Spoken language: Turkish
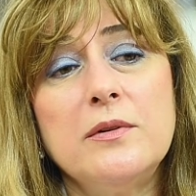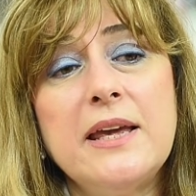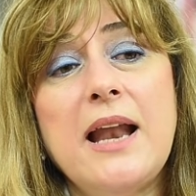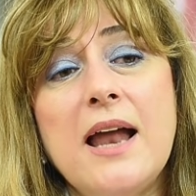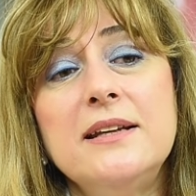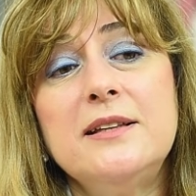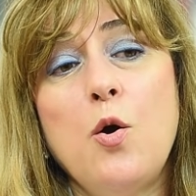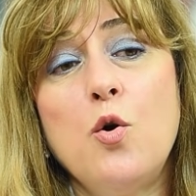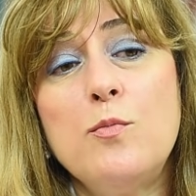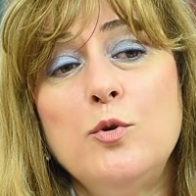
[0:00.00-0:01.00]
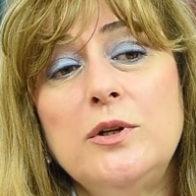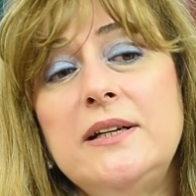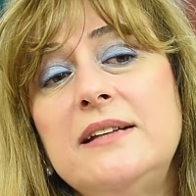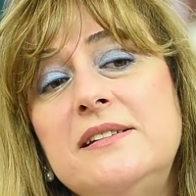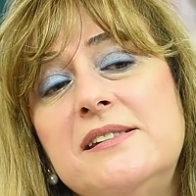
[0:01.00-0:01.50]
e, genellikle
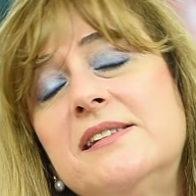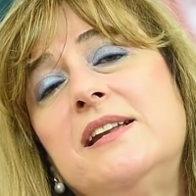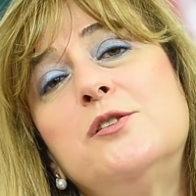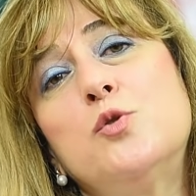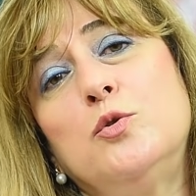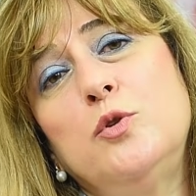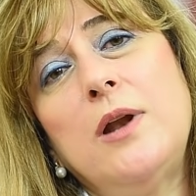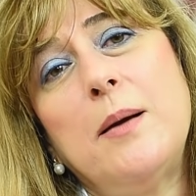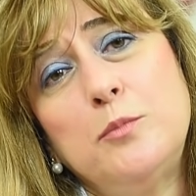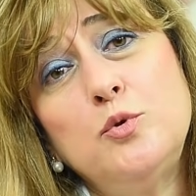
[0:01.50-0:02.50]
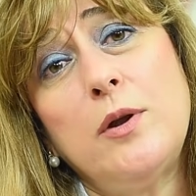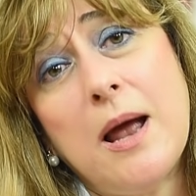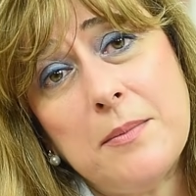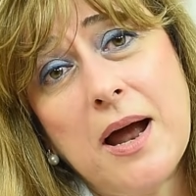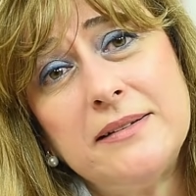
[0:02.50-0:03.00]
hormonların etkisiyle son dönem bu
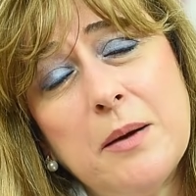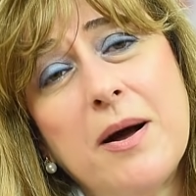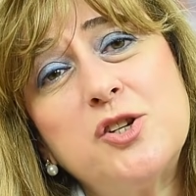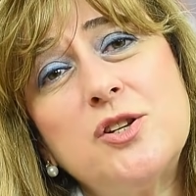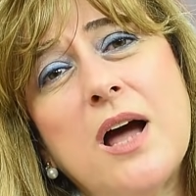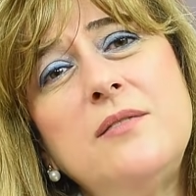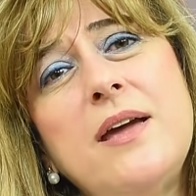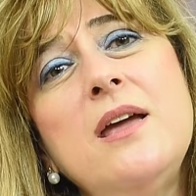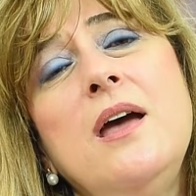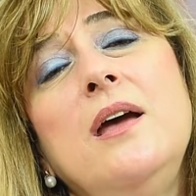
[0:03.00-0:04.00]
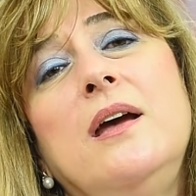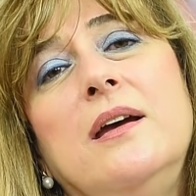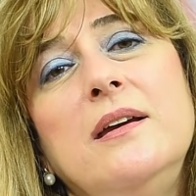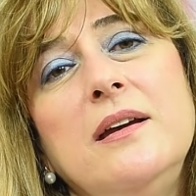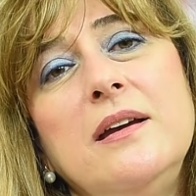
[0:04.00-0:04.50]
dönemlerde başlar ve
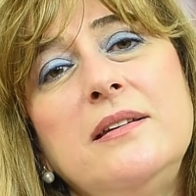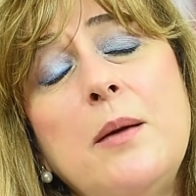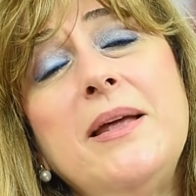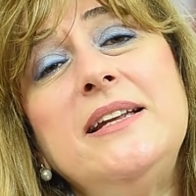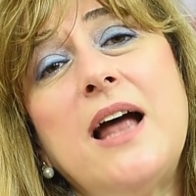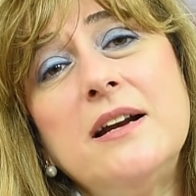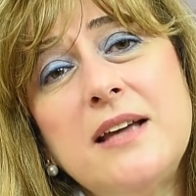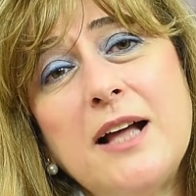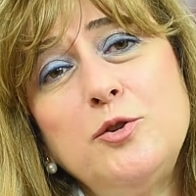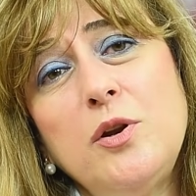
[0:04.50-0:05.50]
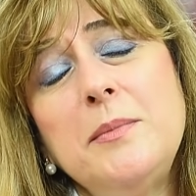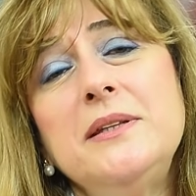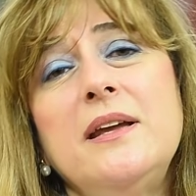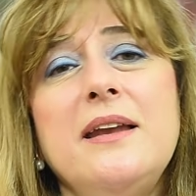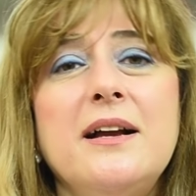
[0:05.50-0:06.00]
e, gebeliğin erken
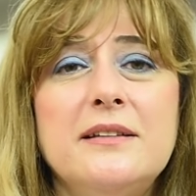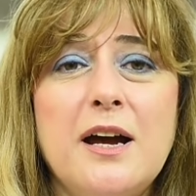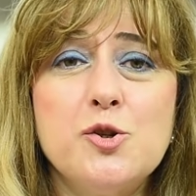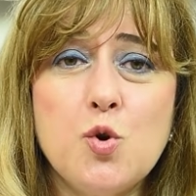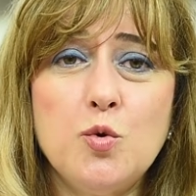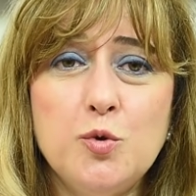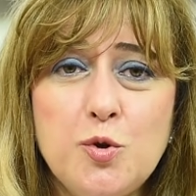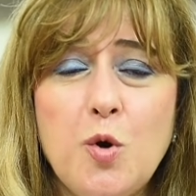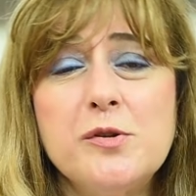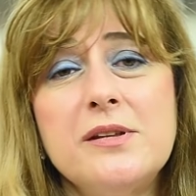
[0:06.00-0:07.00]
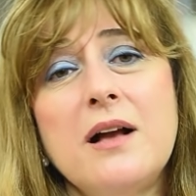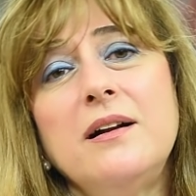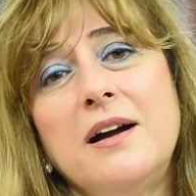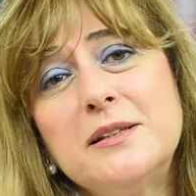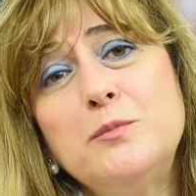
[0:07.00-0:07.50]
döneminde ne kadar çok
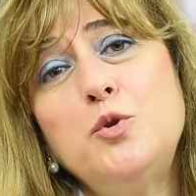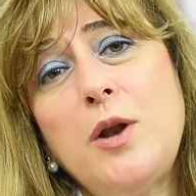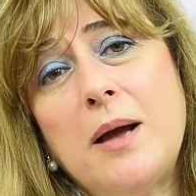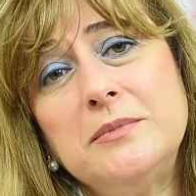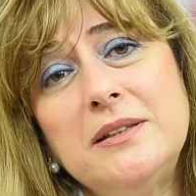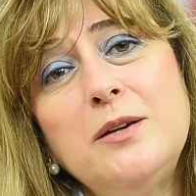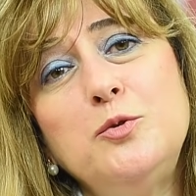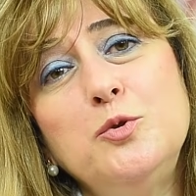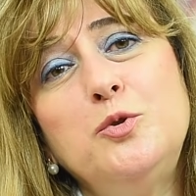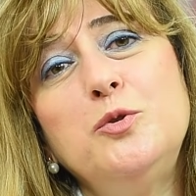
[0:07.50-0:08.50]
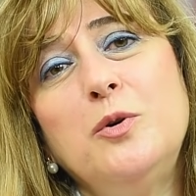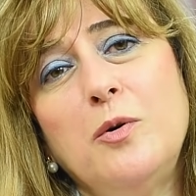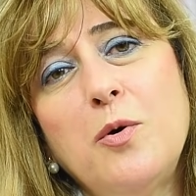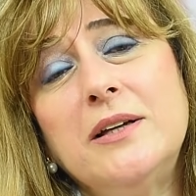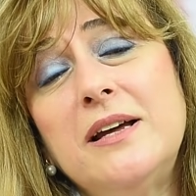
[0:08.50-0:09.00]
uyuyorsak artık bu dönemde de uyku
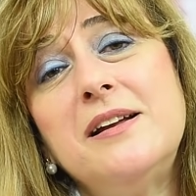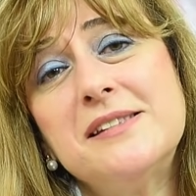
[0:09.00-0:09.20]
o kadar